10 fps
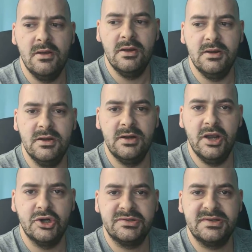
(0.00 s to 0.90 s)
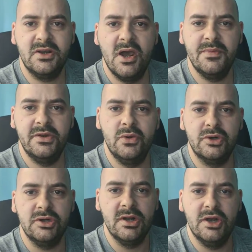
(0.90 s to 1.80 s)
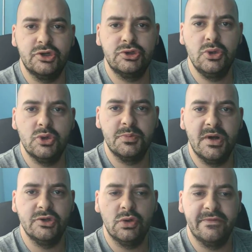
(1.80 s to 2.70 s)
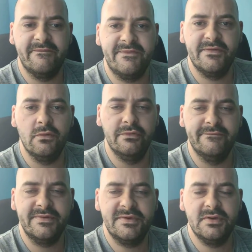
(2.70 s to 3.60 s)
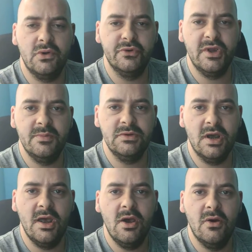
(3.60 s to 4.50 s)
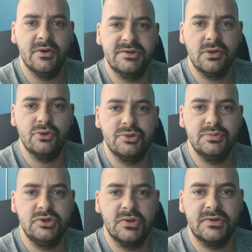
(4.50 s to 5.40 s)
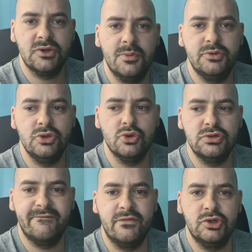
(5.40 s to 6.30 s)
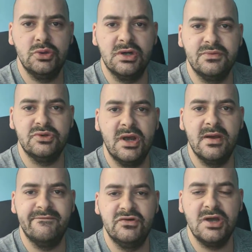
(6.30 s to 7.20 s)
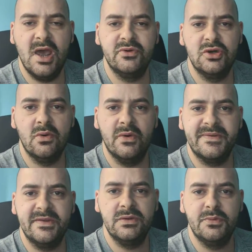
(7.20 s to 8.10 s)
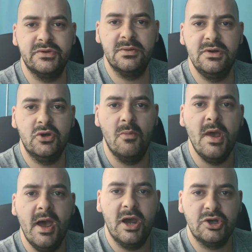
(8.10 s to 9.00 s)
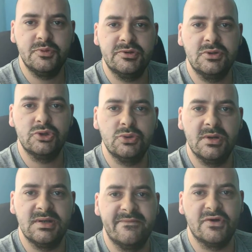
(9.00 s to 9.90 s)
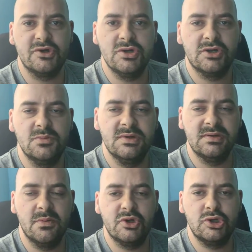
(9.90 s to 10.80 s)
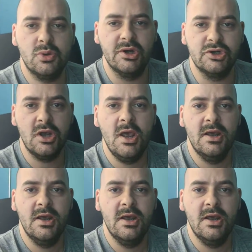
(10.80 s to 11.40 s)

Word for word: E, lecz stanąłem na nogi, lecz ty już byłaś odwrócona ode mnie o 180 stopni i już nie wróciłaś. Widziałem, widziałem cię ostatnio pod amiką, aż podskoczyłaś z wrażenia, że mnie zobaczyłaś.